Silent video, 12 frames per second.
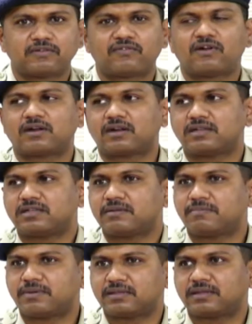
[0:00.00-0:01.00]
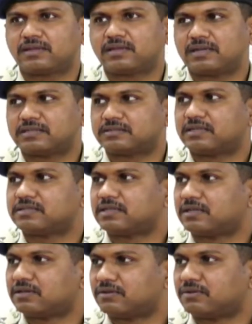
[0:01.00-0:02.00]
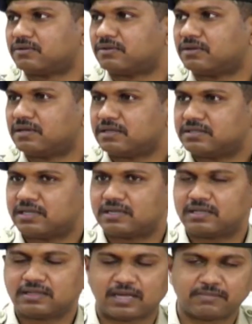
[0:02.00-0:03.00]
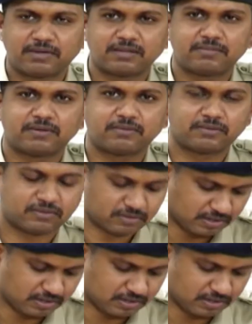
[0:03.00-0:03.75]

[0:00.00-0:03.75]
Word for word: డిఫాల్టర్ అని చెప్పి ఇతన్ని ఇన్సల్ట్ చేయడం జరిగింది దాని మీద మేము